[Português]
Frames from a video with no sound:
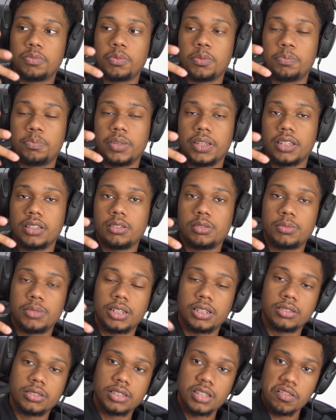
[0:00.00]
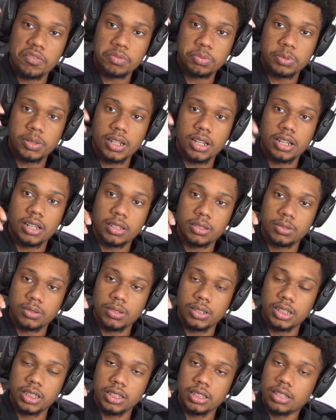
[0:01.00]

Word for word: pro Pedro, mano. Salve pro narrador aí